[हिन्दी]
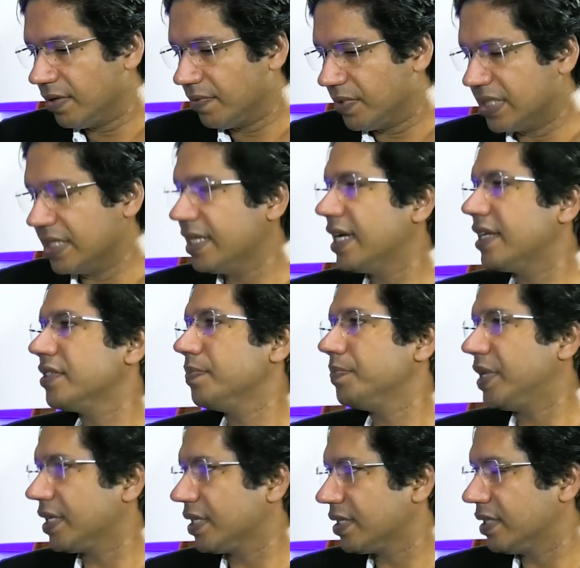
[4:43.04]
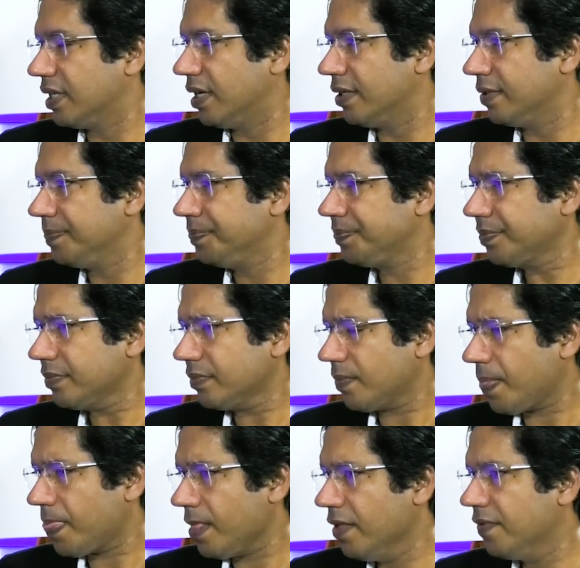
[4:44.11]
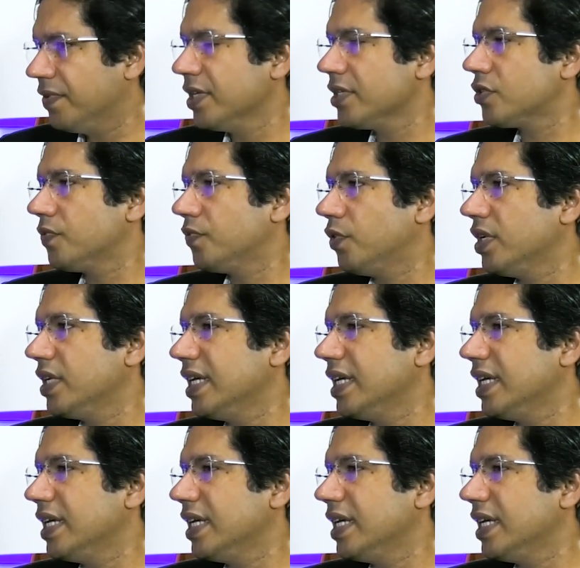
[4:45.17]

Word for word: वज़ी अजम पाकिस्तान फर्स्ट ऑफ ऑल